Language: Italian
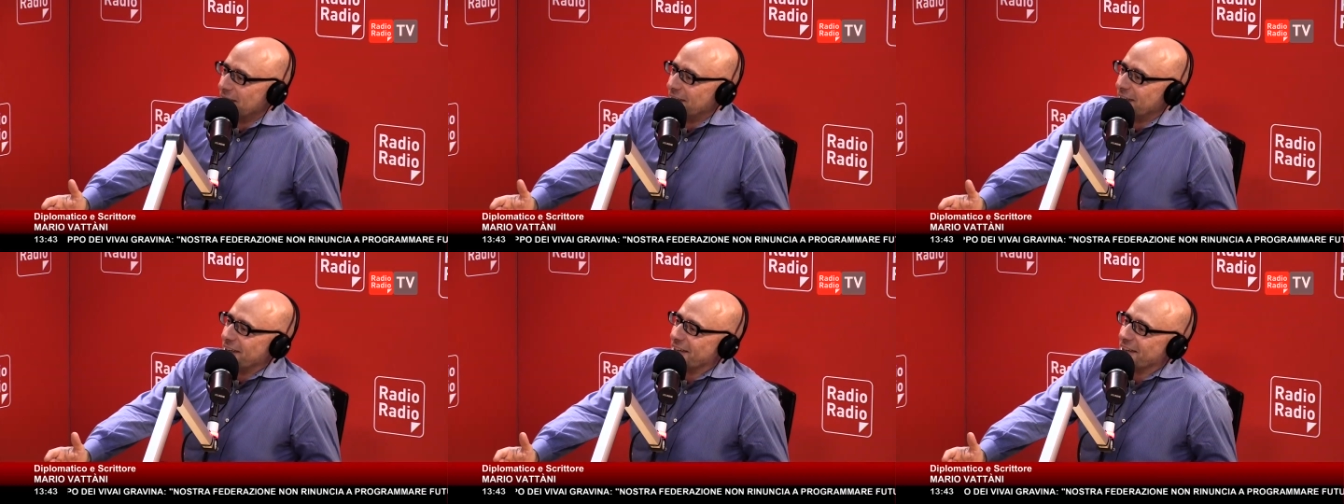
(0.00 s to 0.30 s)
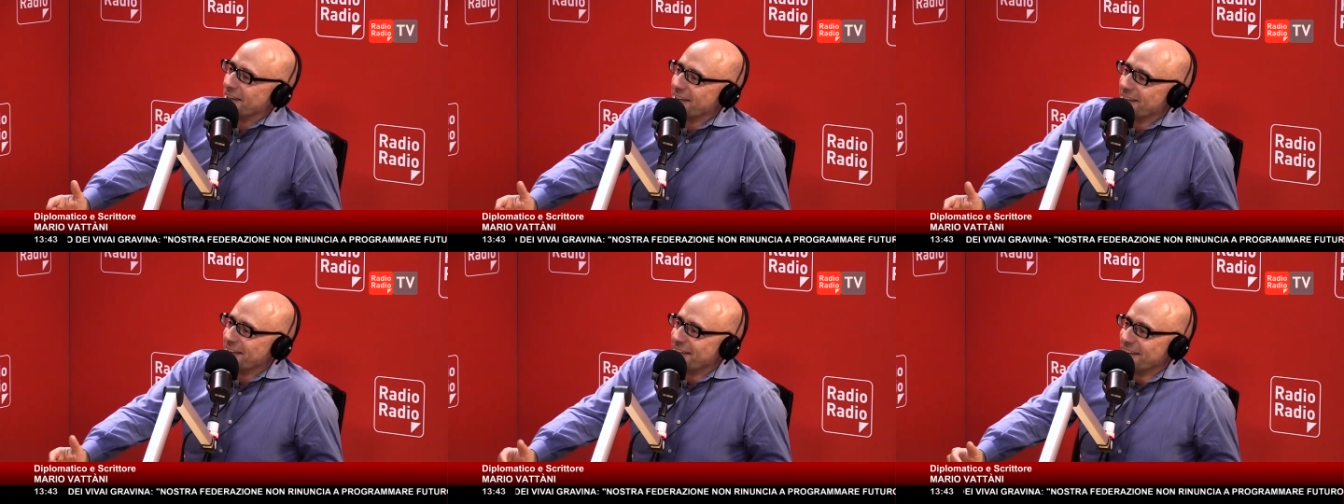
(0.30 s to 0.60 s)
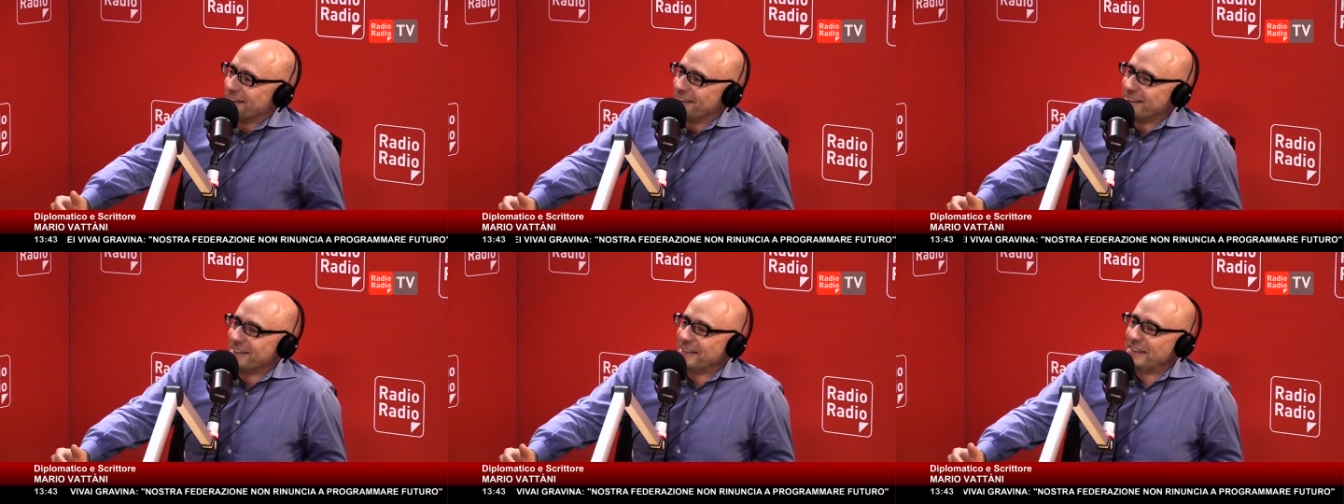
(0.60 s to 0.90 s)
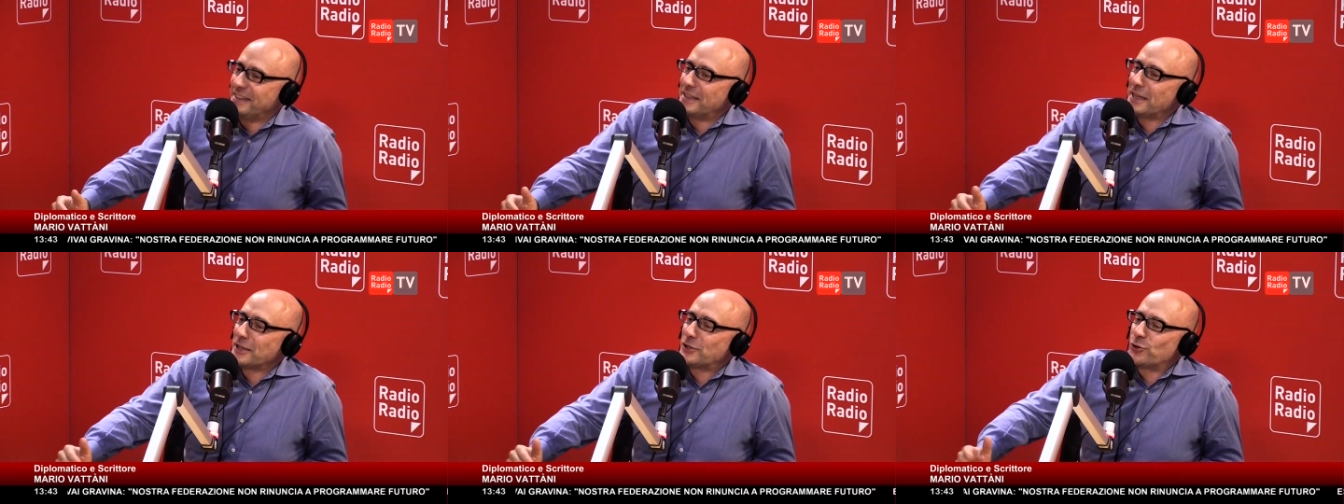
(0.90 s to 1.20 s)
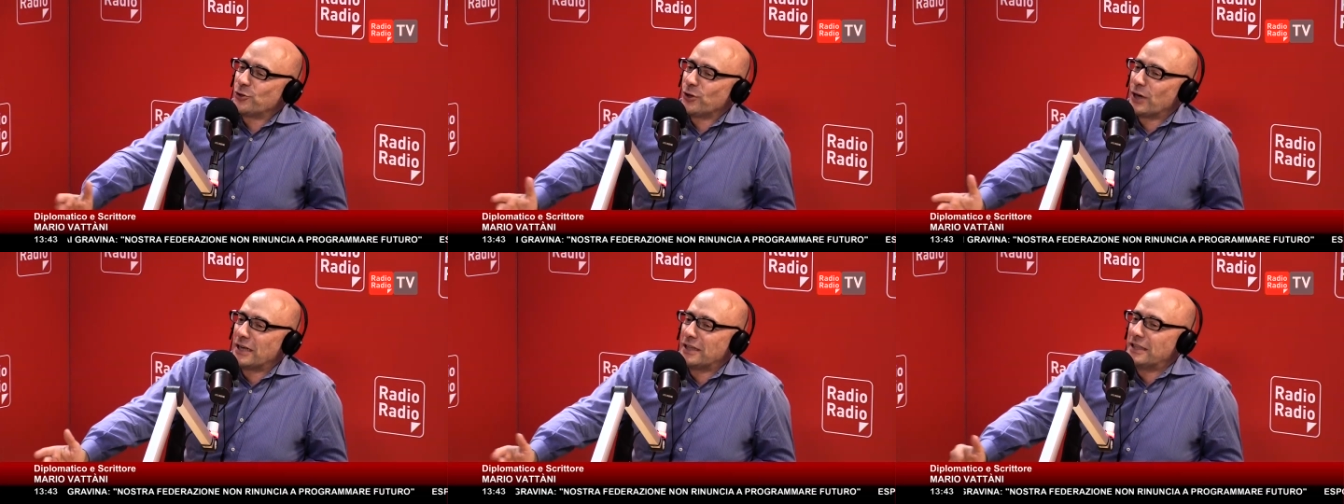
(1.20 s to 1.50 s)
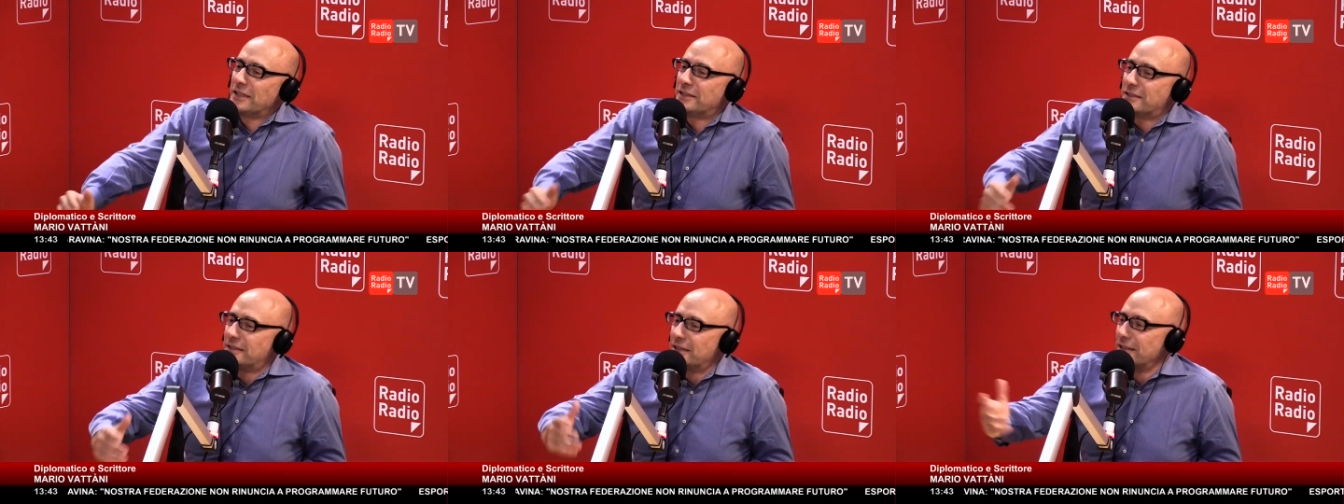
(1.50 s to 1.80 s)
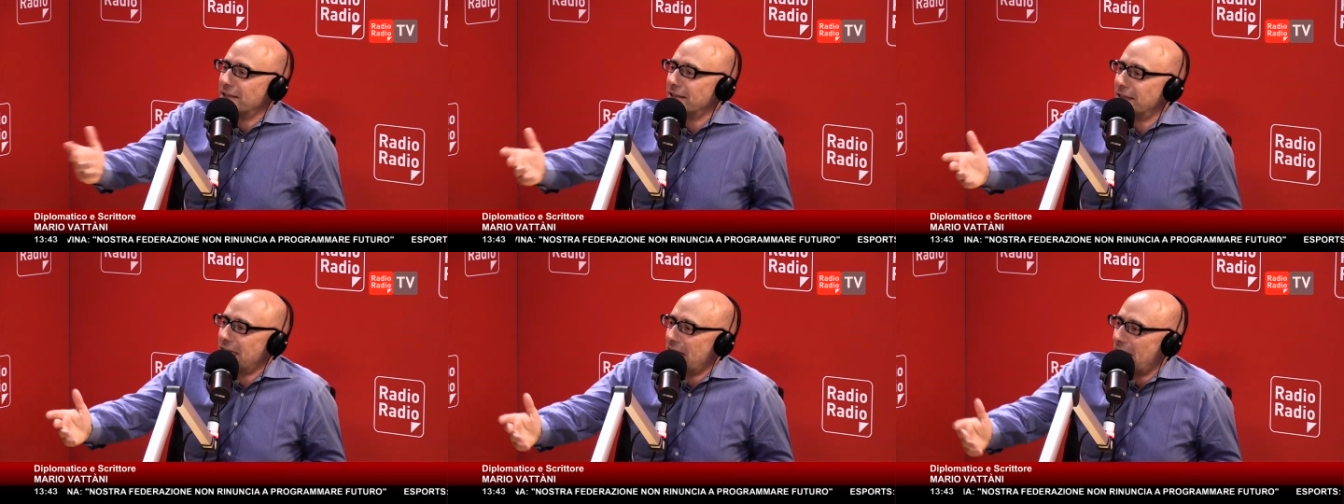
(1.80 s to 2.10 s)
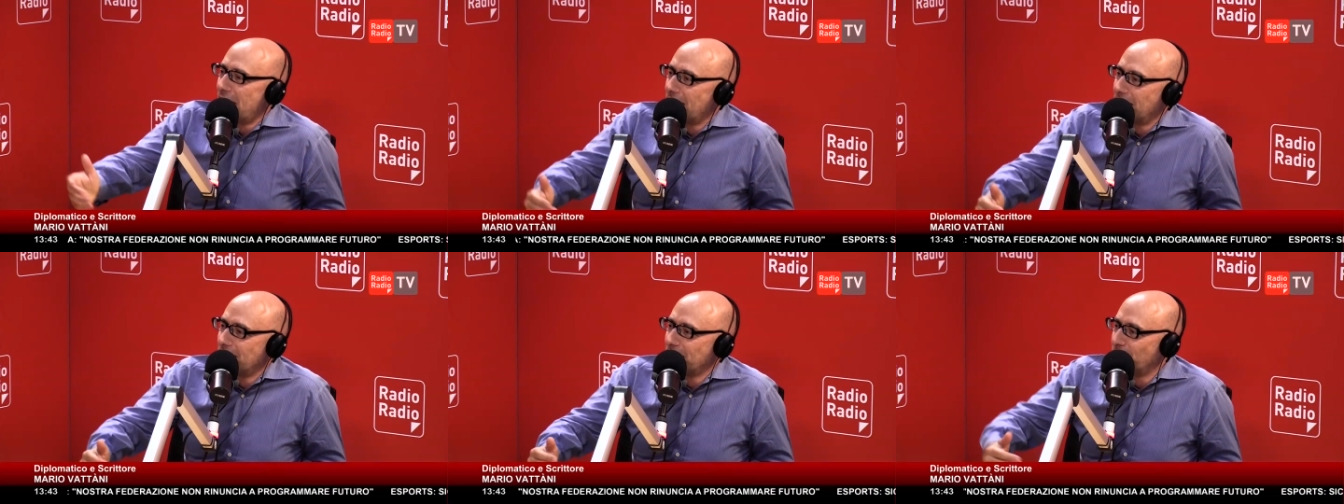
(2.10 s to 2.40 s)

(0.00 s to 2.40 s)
eh, i nazionalisti indiani